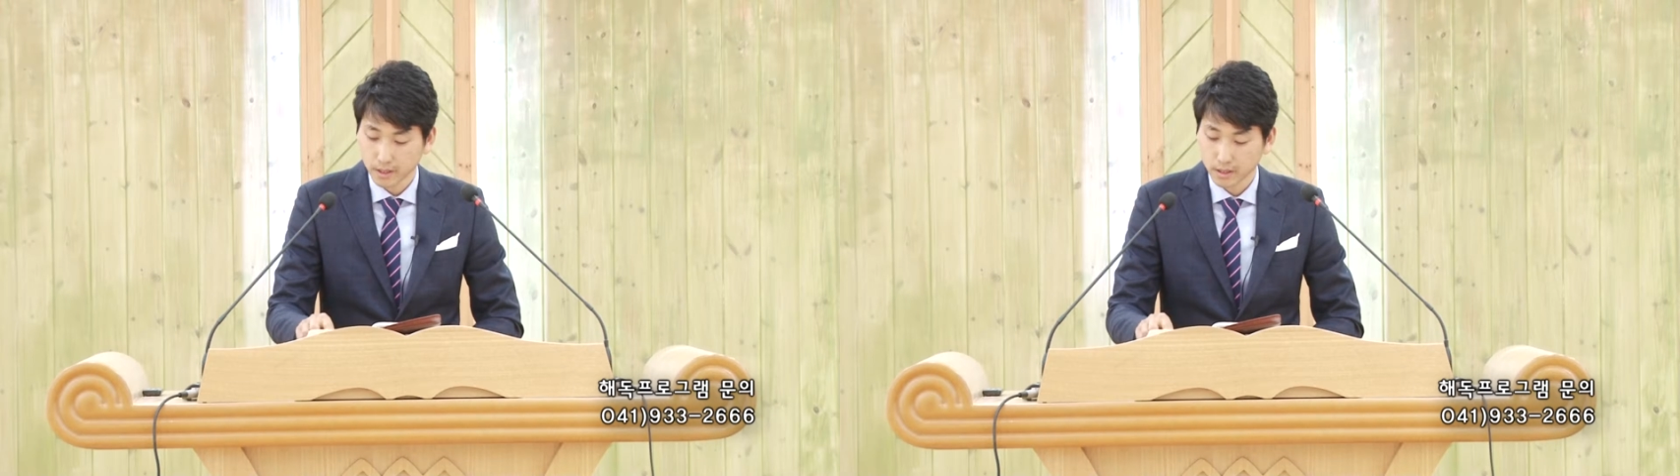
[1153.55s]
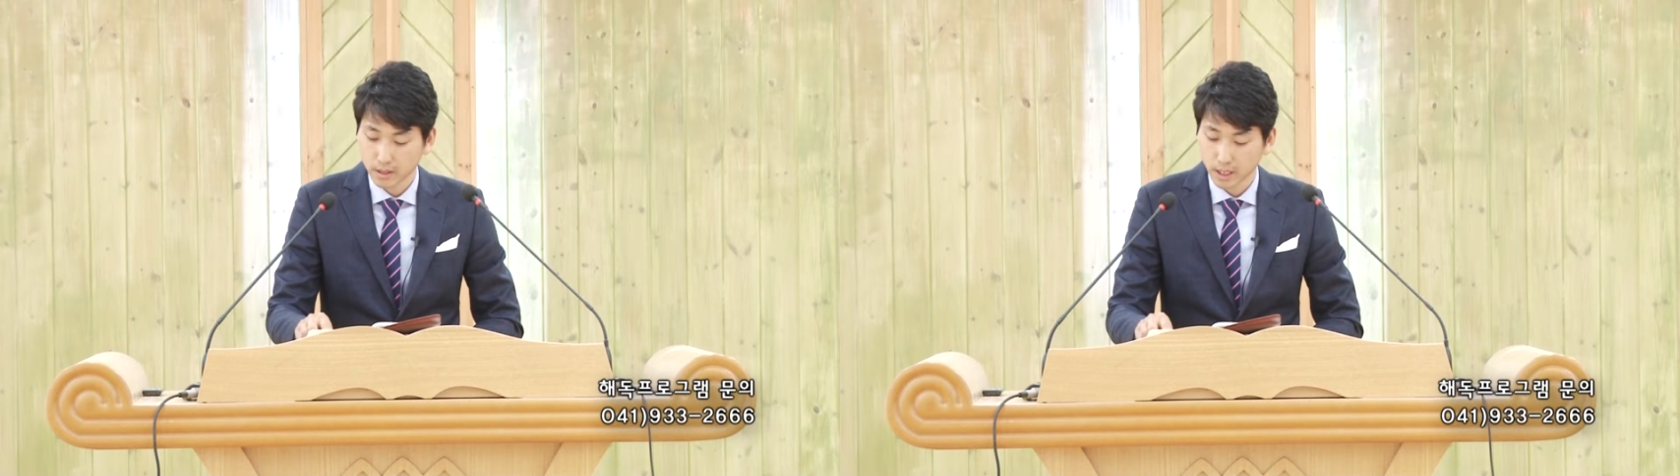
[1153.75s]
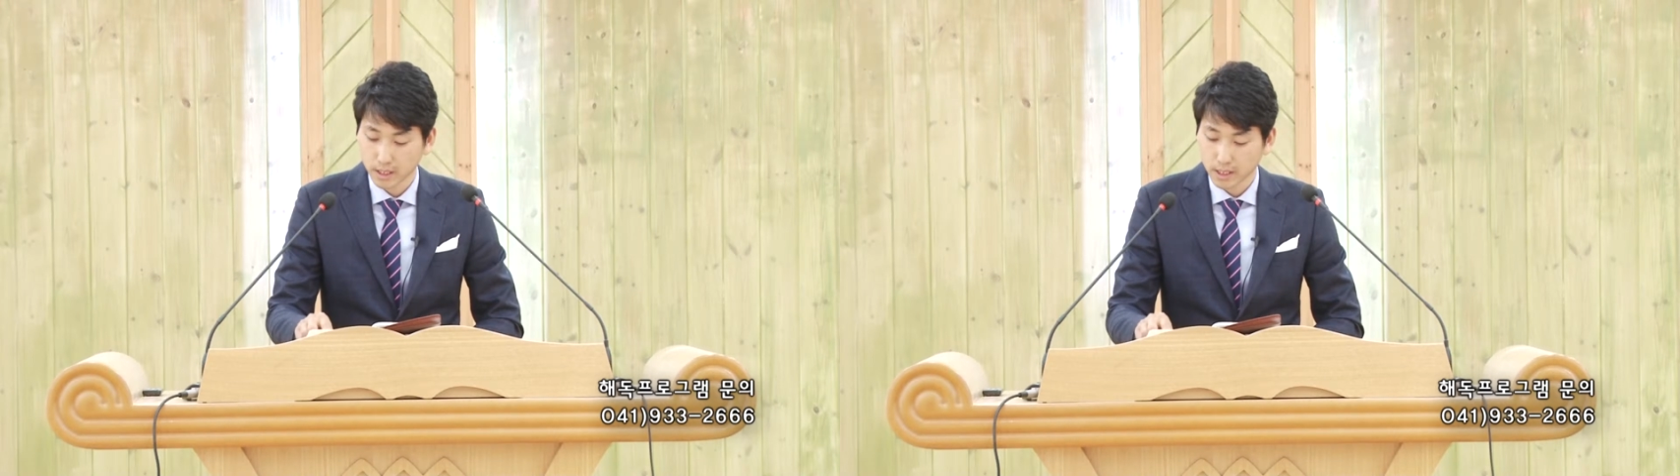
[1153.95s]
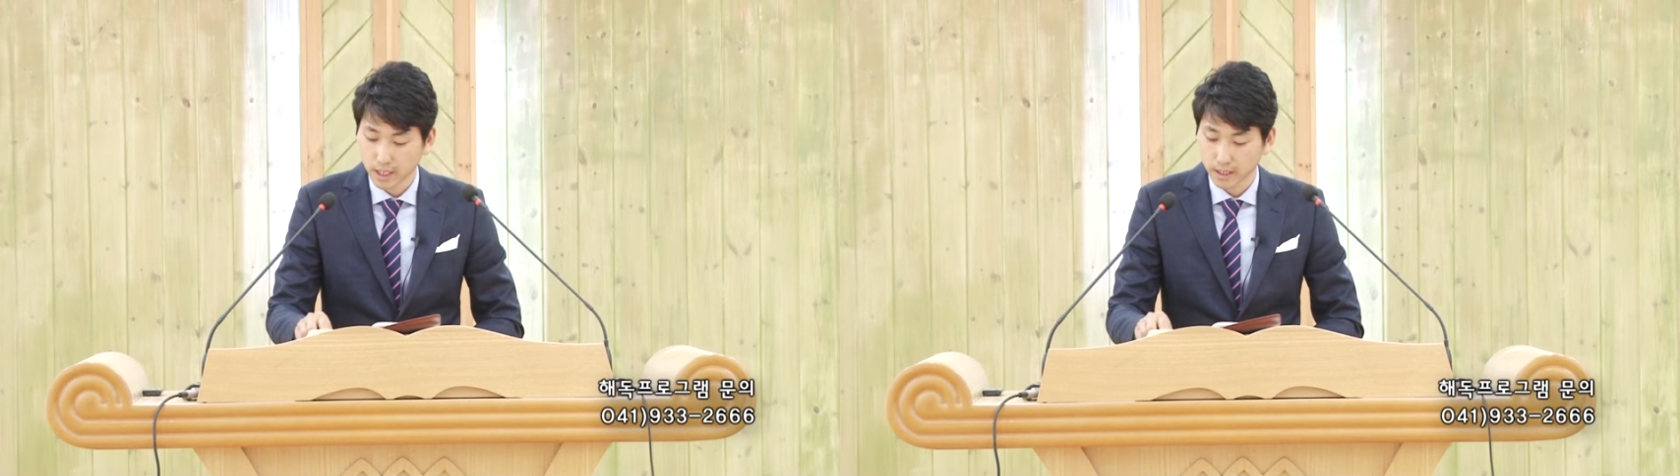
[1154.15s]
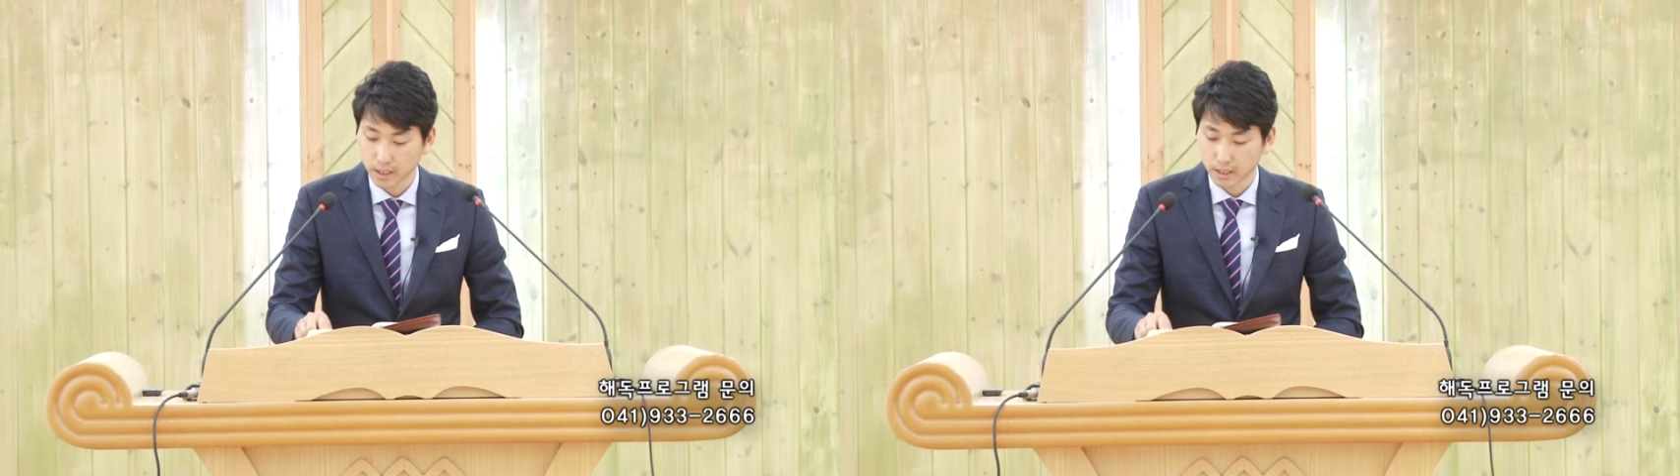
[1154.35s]
그가
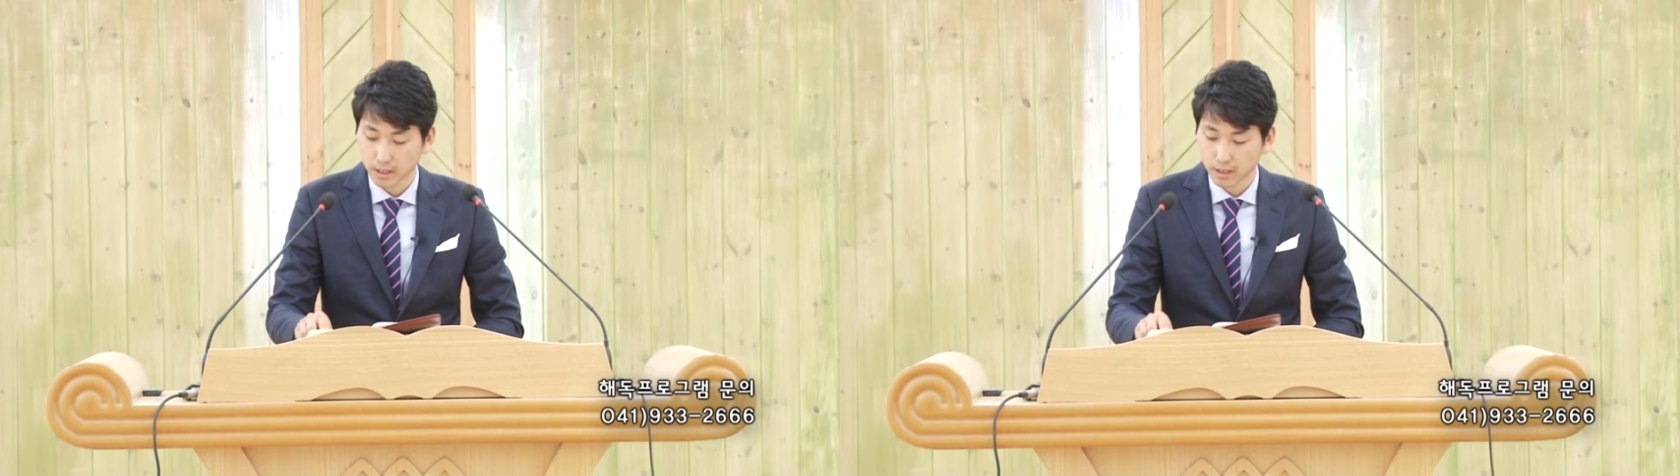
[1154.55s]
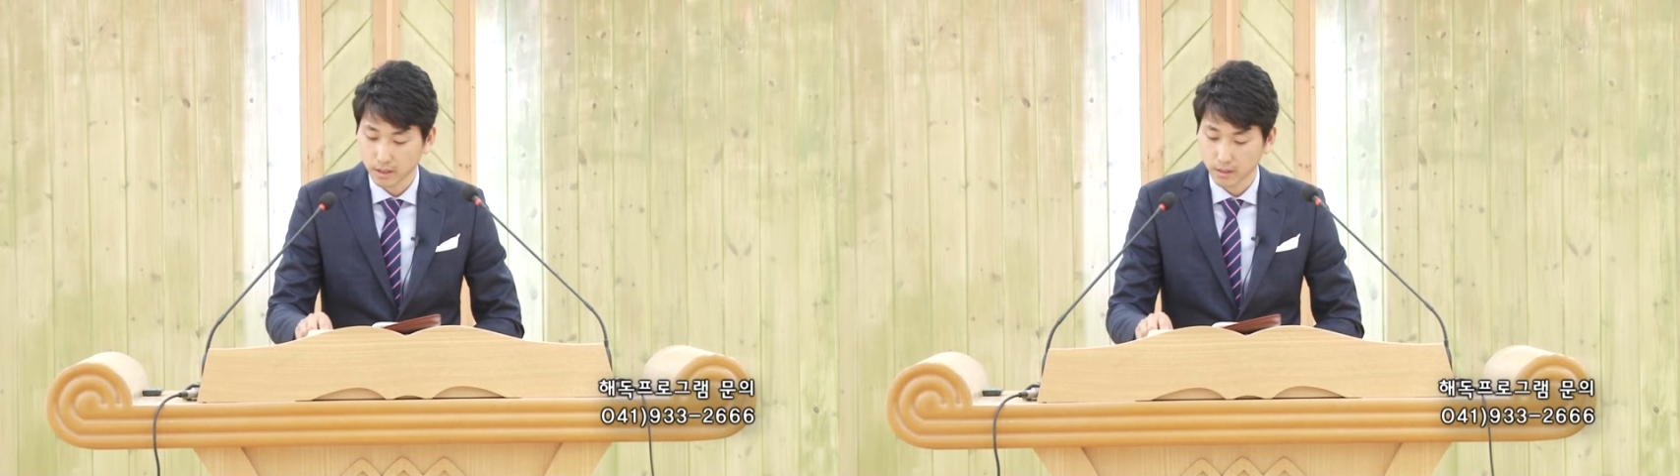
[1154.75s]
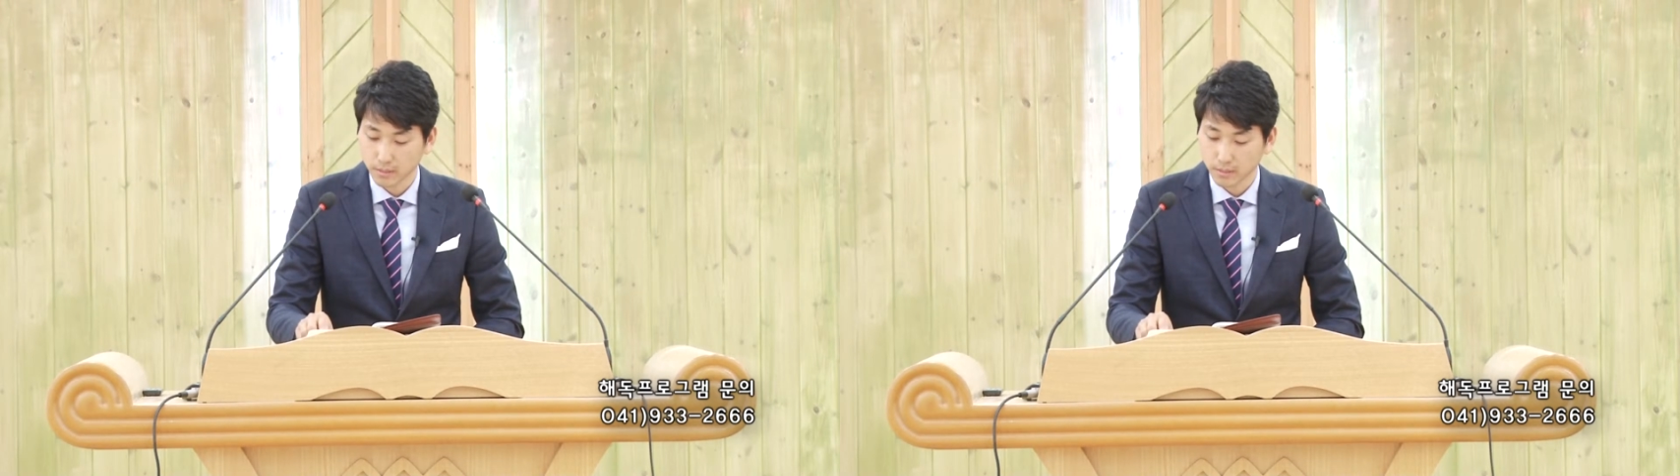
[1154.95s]
잔을